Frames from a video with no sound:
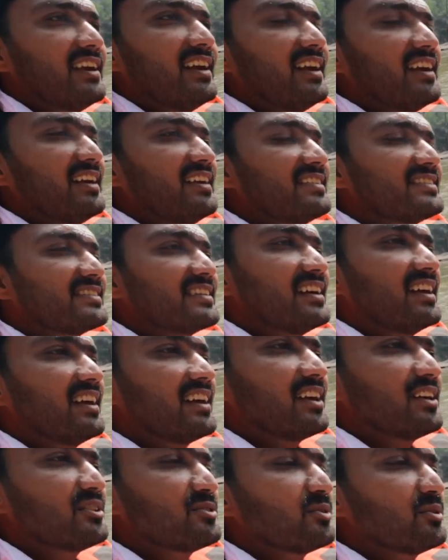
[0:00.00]
ये इस तरह
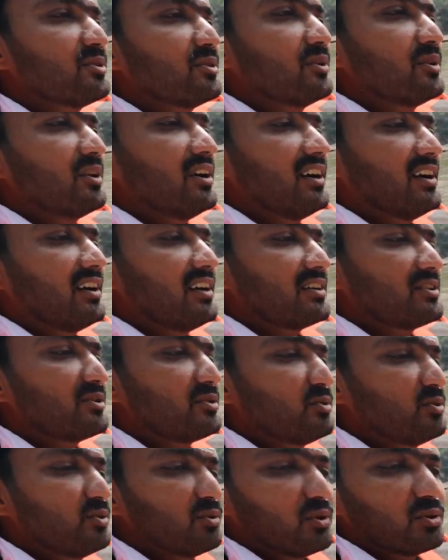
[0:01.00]
के जो
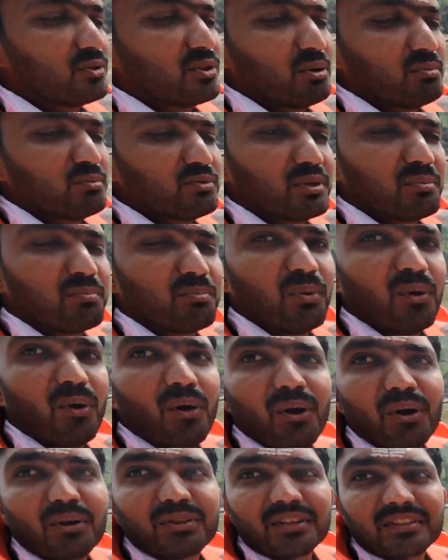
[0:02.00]
टूर होते हैं मुझे
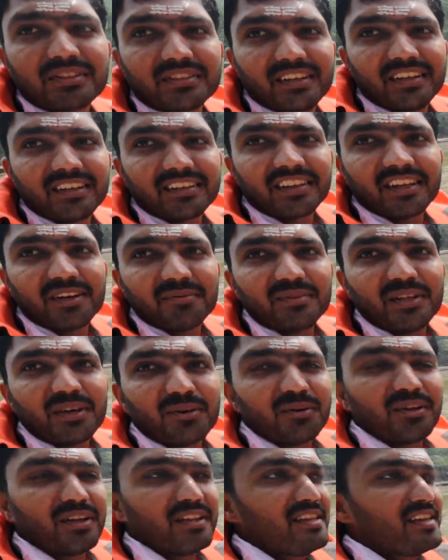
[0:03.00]
बहुत अच्छे लगते हैं अब
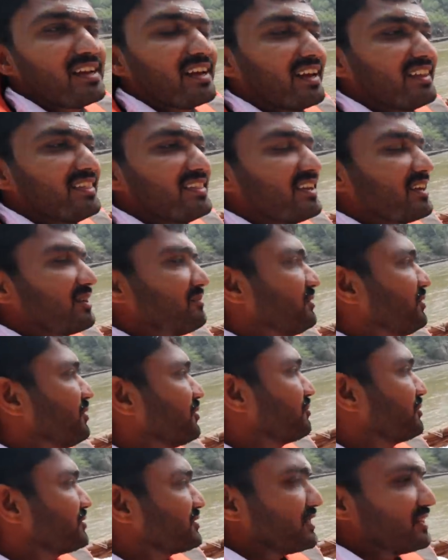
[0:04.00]
देखो नदी के अंदर हम
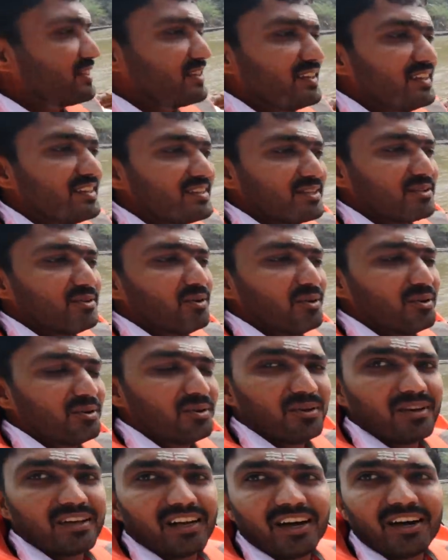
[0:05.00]
लोग बस इतनी सी गोल
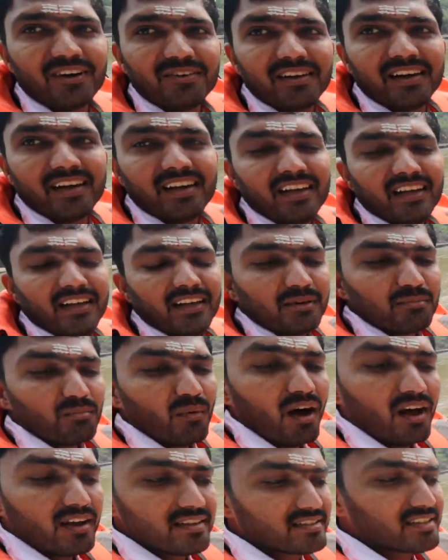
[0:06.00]
गोल नाव है
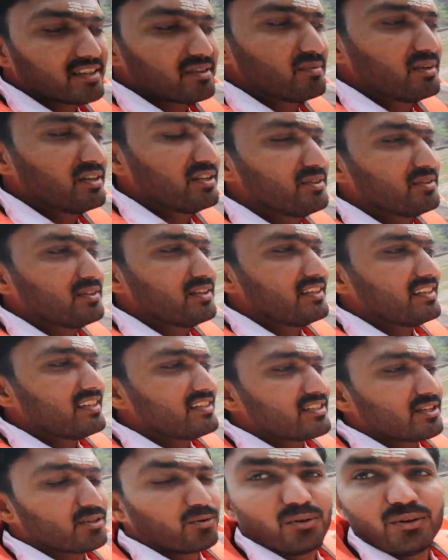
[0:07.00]
बांस की बनी हुई
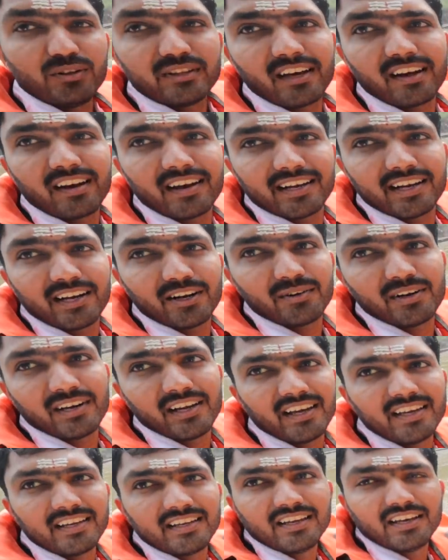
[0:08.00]
नीचे कोलदार लगा हुआ
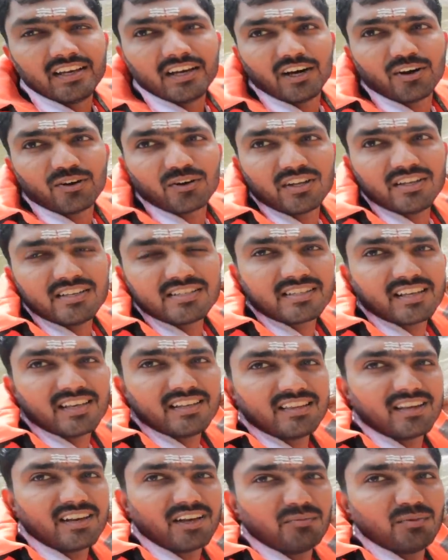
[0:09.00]
है और इसके
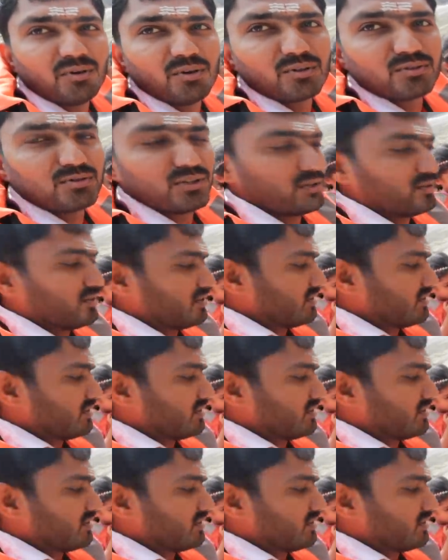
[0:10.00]
अंदर हम लोग जो